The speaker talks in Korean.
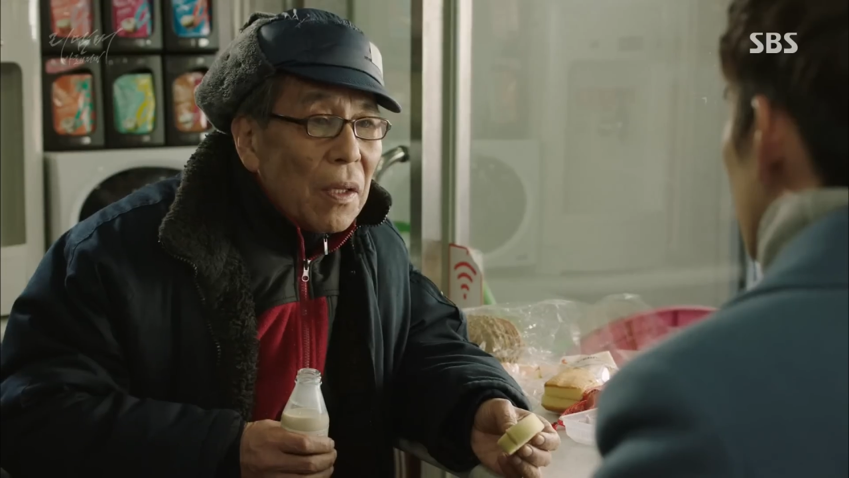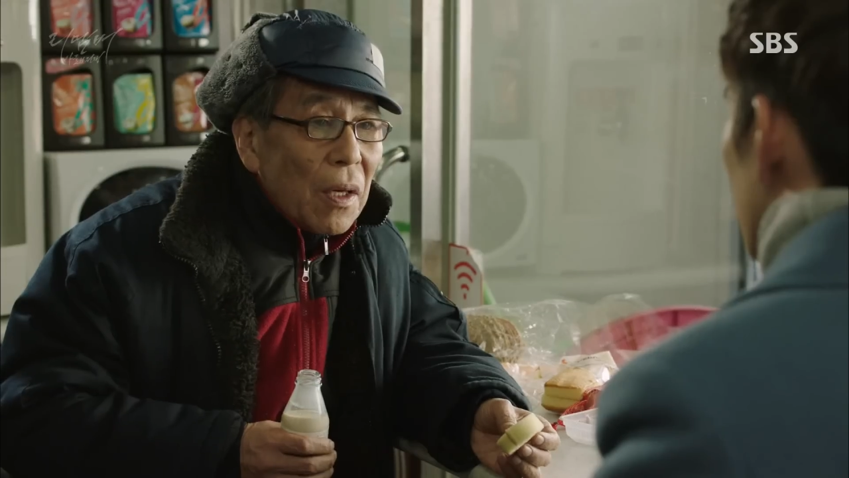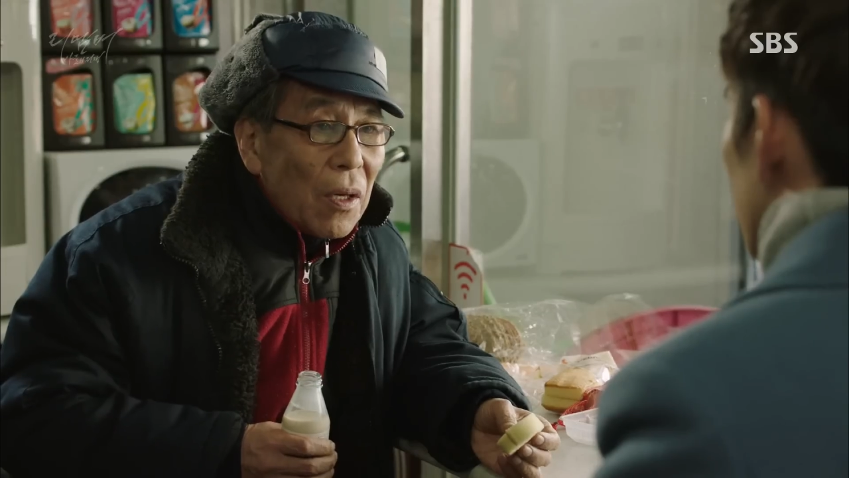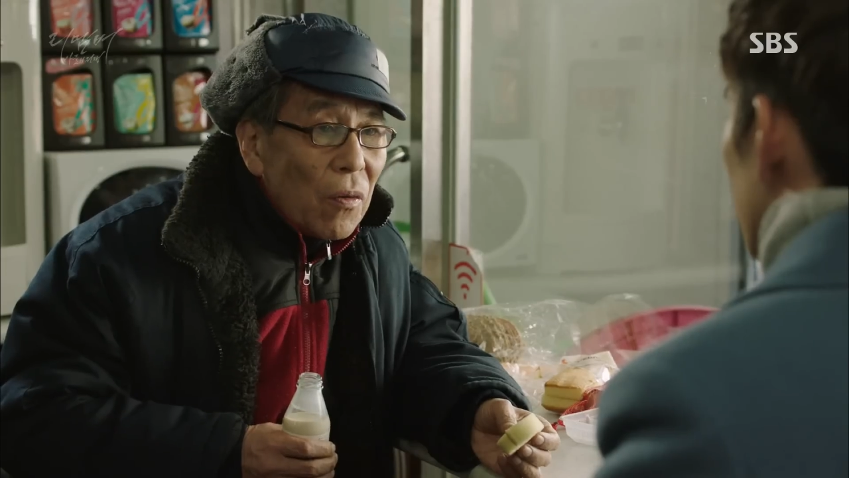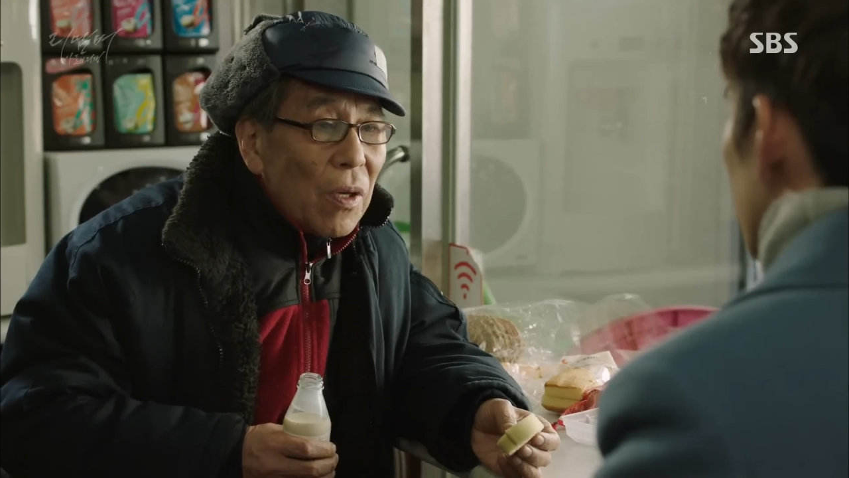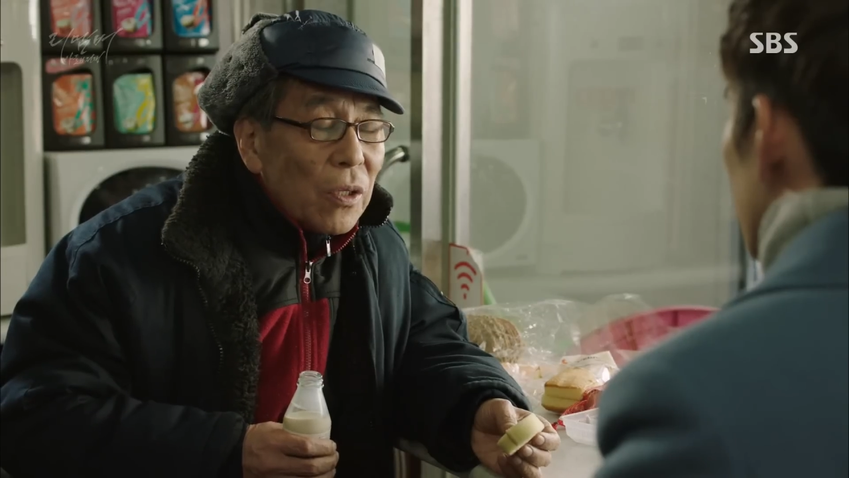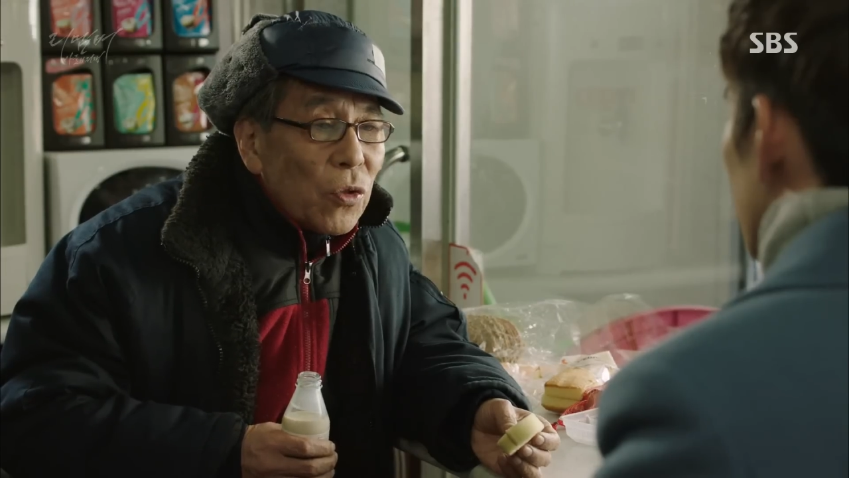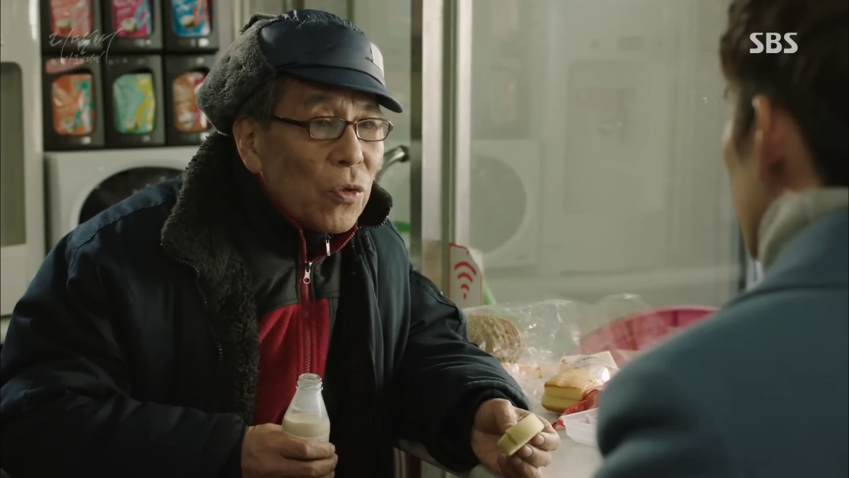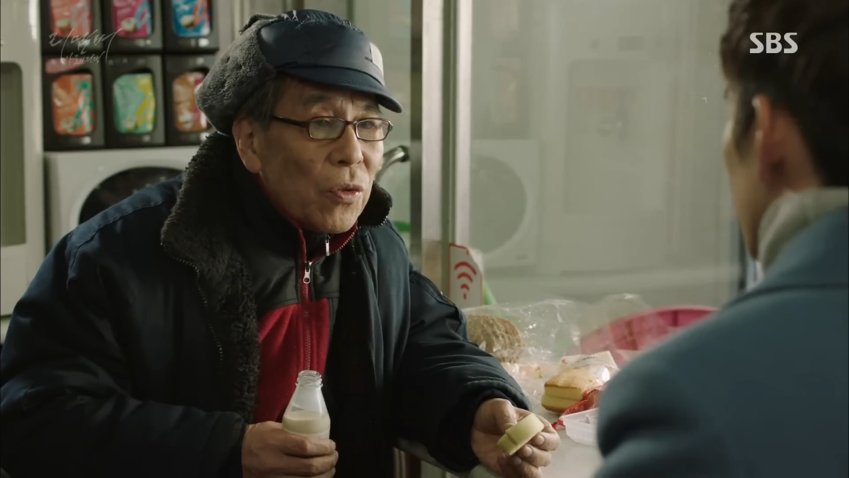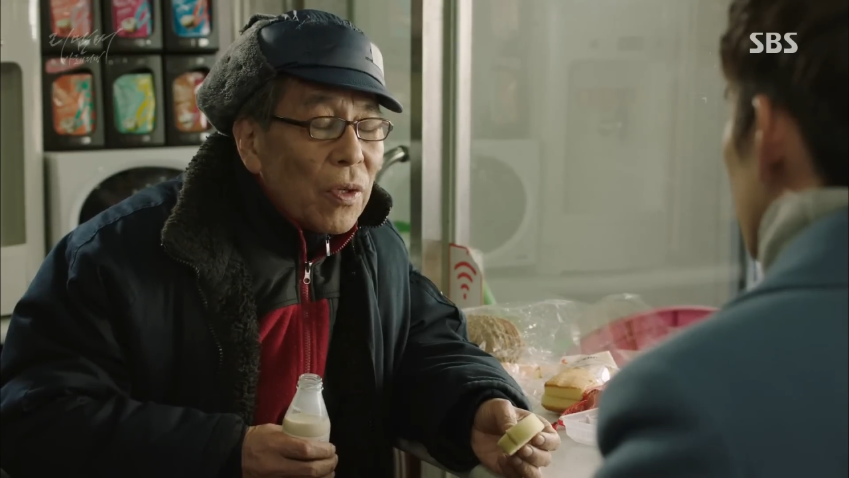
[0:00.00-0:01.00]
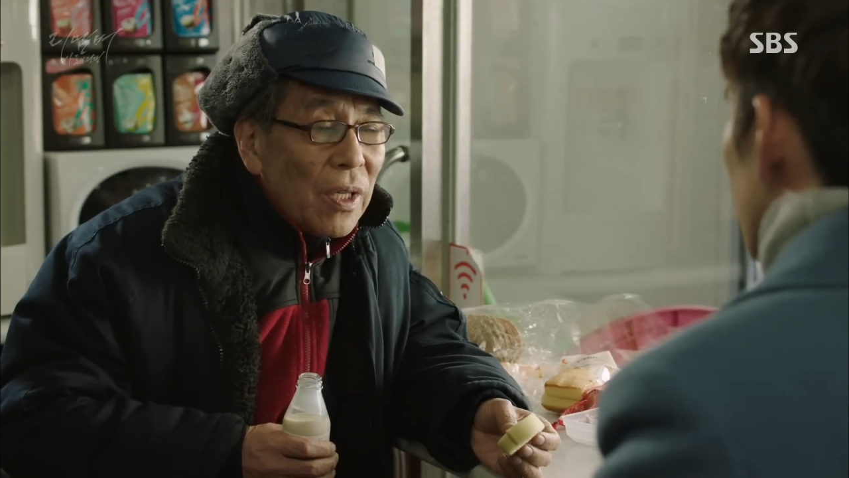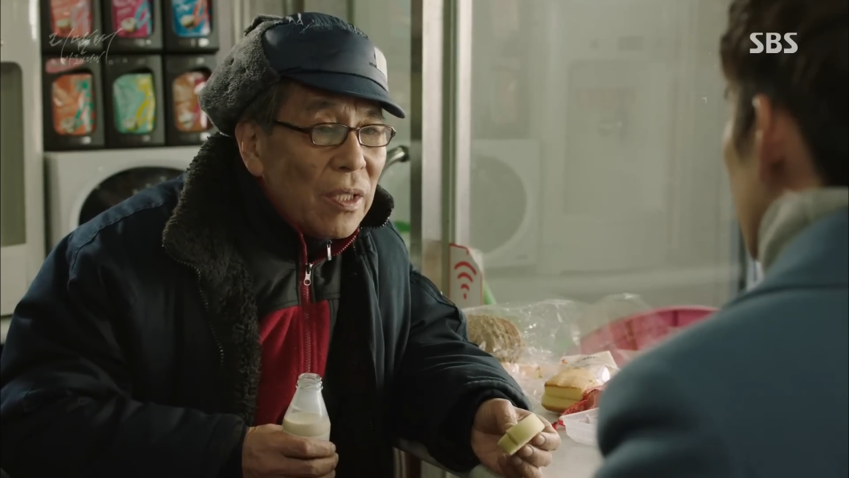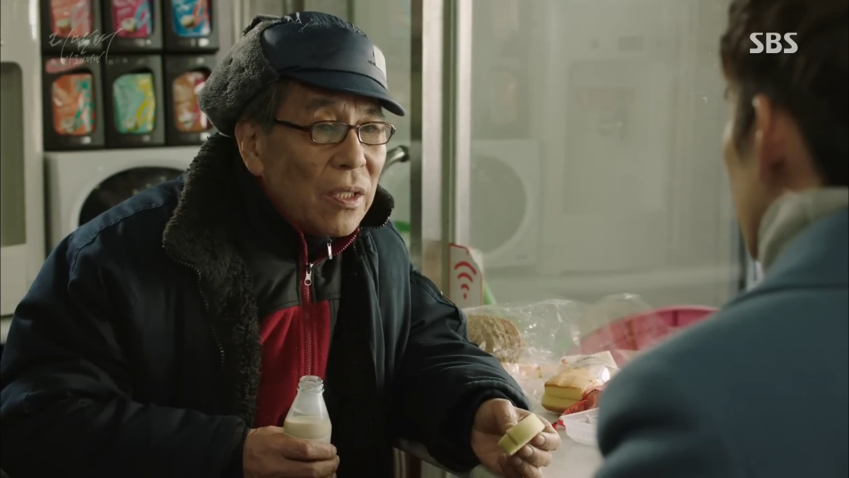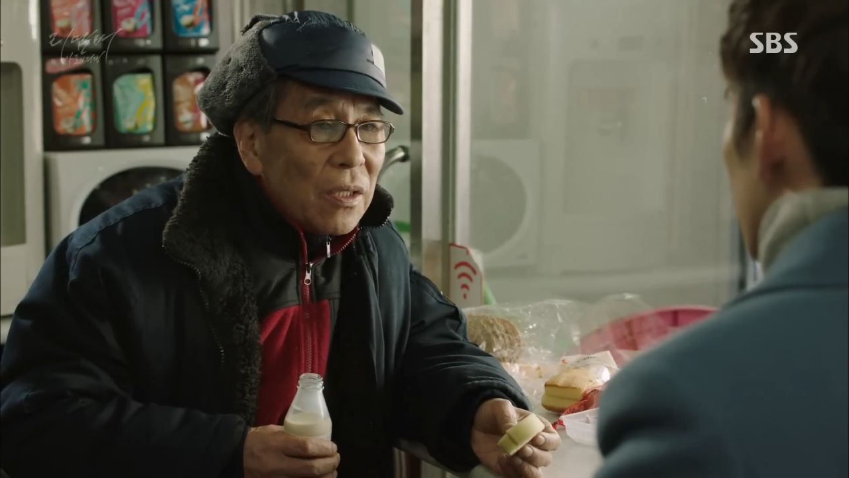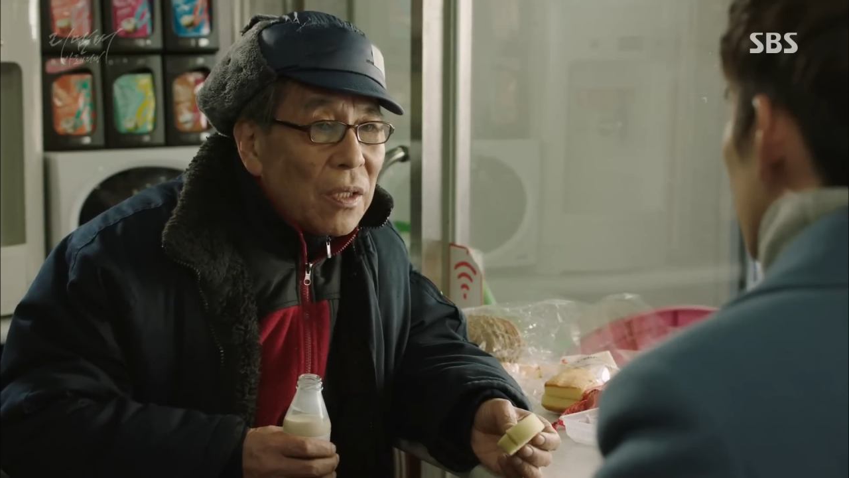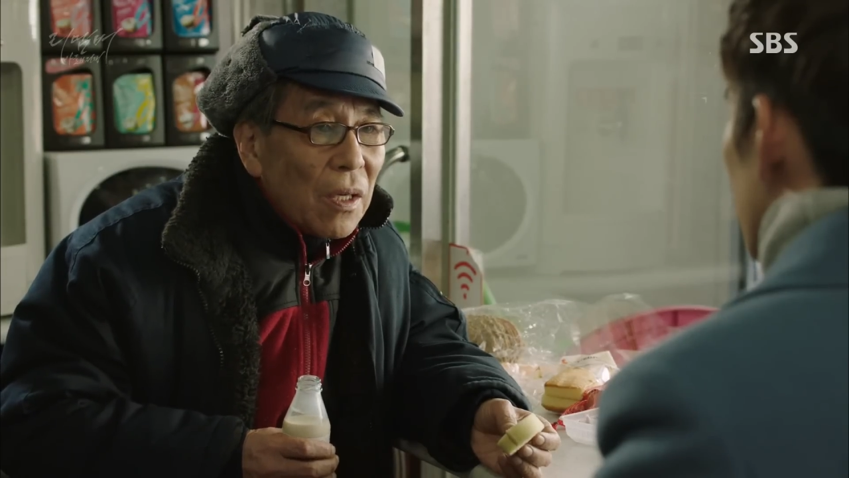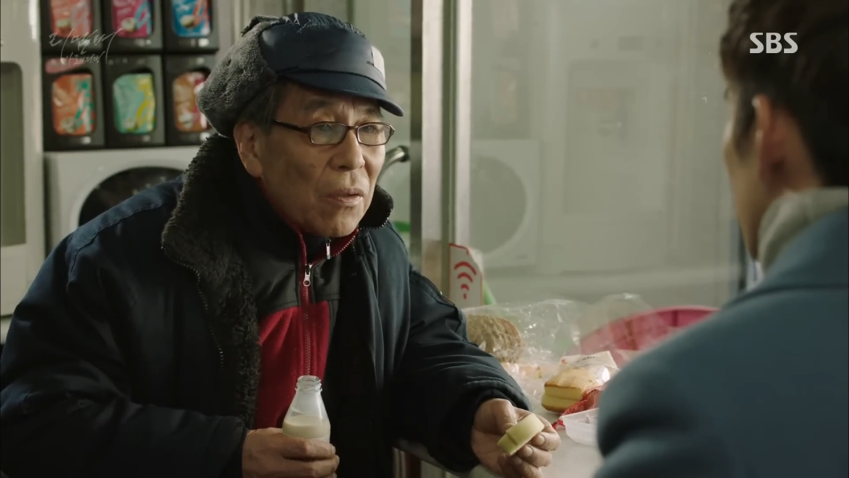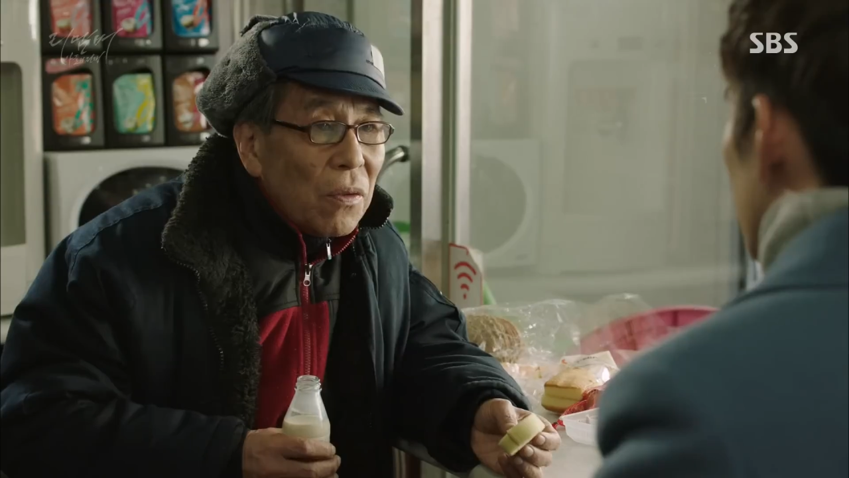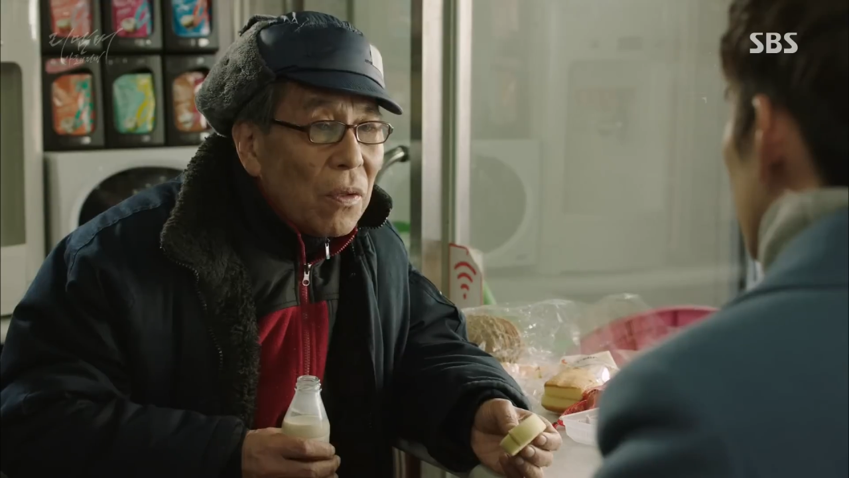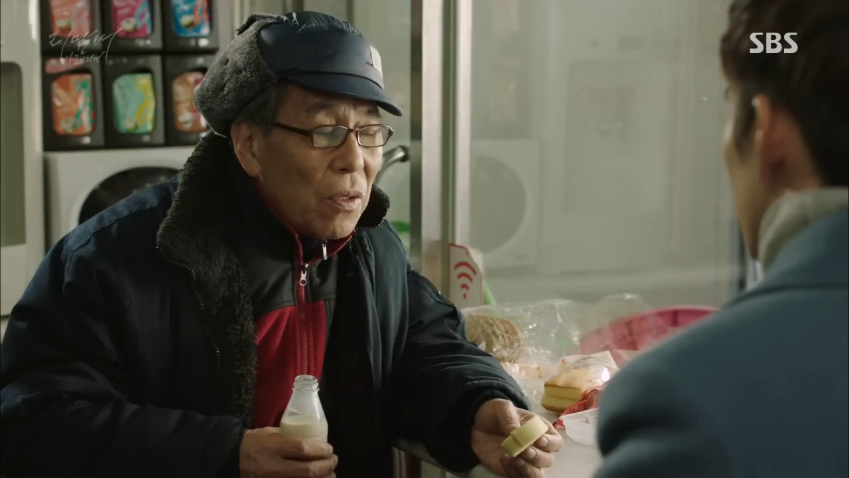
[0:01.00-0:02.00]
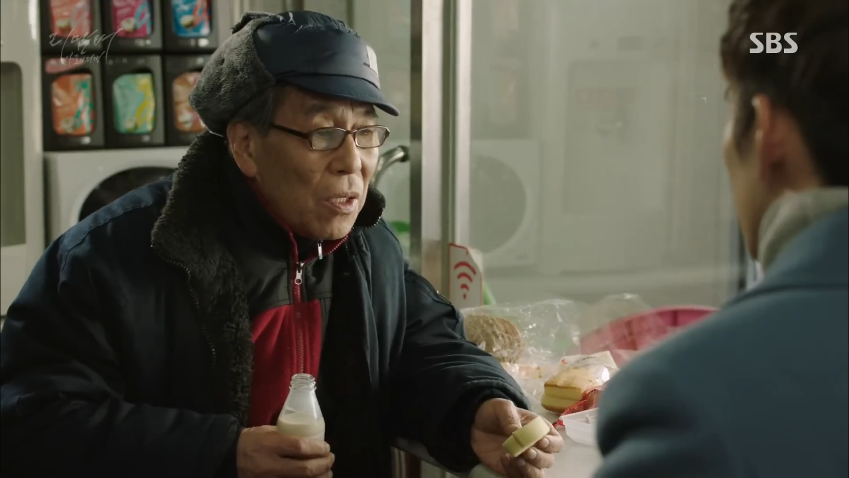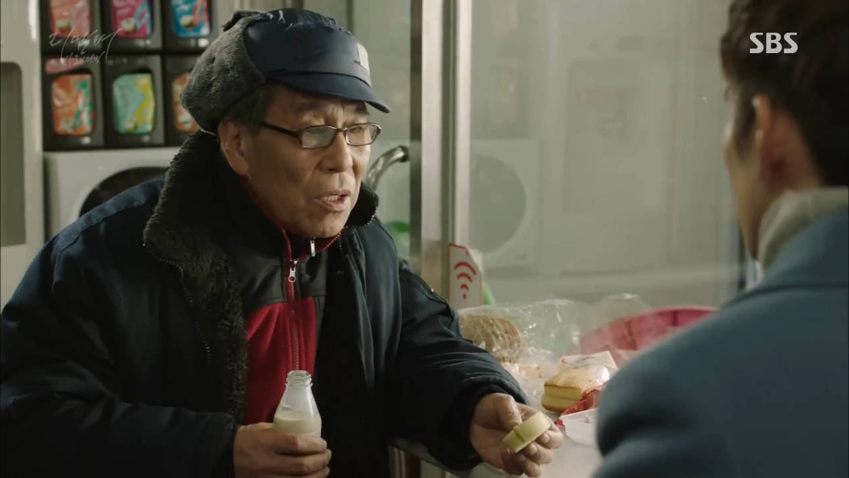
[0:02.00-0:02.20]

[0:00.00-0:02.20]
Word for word: 내가 원래 초저녁에 일찍 자고